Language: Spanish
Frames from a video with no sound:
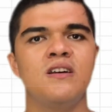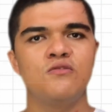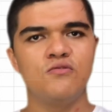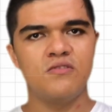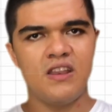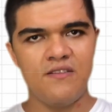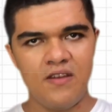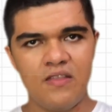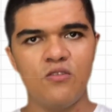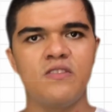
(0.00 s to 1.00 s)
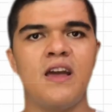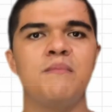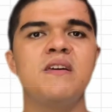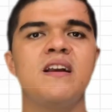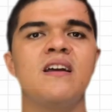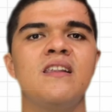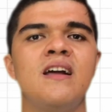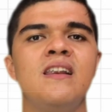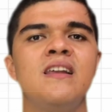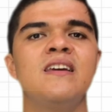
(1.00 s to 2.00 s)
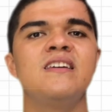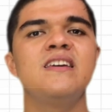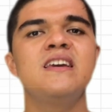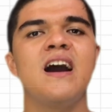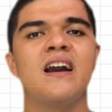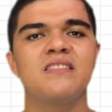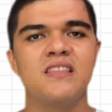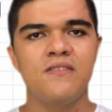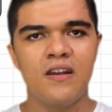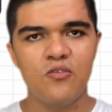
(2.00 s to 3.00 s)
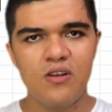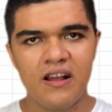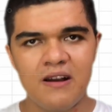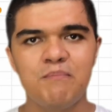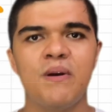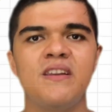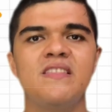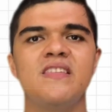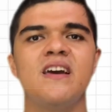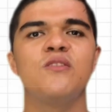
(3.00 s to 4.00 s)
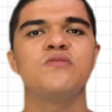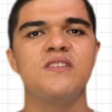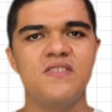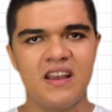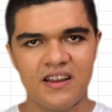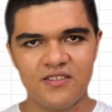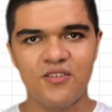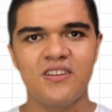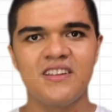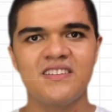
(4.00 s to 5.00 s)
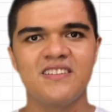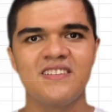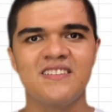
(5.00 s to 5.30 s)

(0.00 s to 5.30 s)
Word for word: suscribiéndote a mi canal y activando la campanita de notificaciones.